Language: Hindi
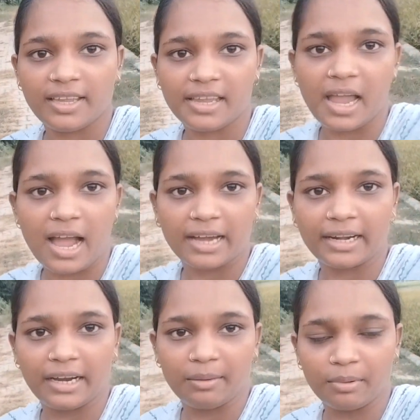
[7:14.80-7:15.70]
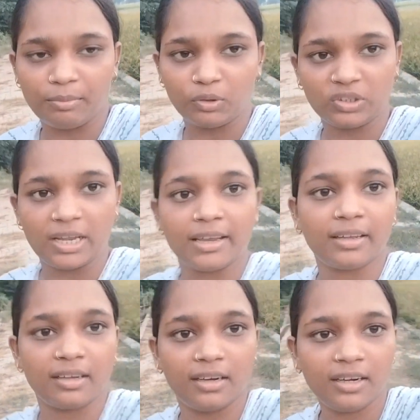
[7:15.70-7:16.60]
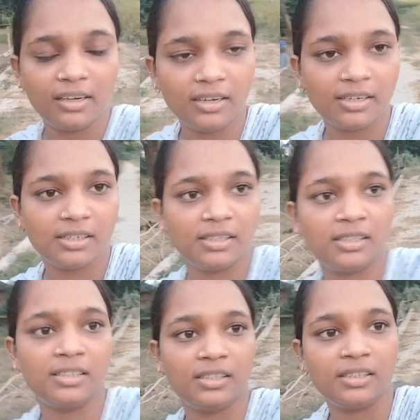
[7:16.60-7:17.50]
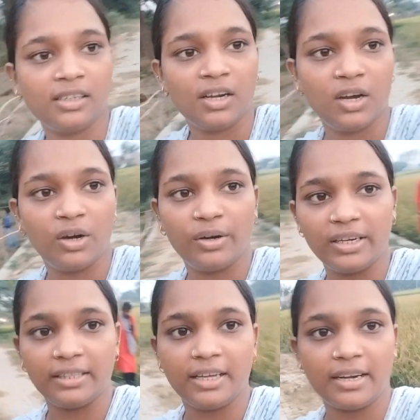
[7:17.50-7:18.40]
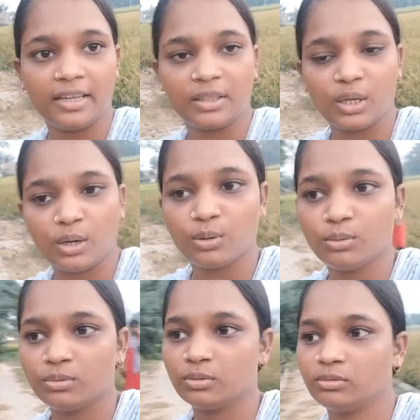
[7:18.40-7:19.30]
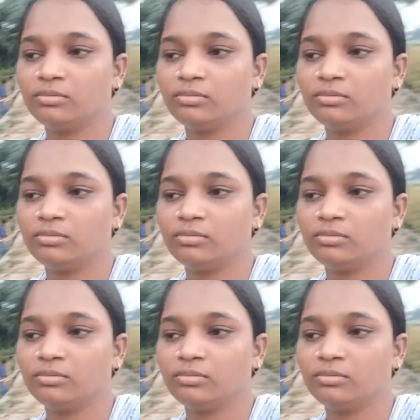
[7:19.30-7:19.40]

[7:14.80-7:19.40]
देखिए आ रहा है अब हम लोग जाएंगे घर और इधर है तन्नू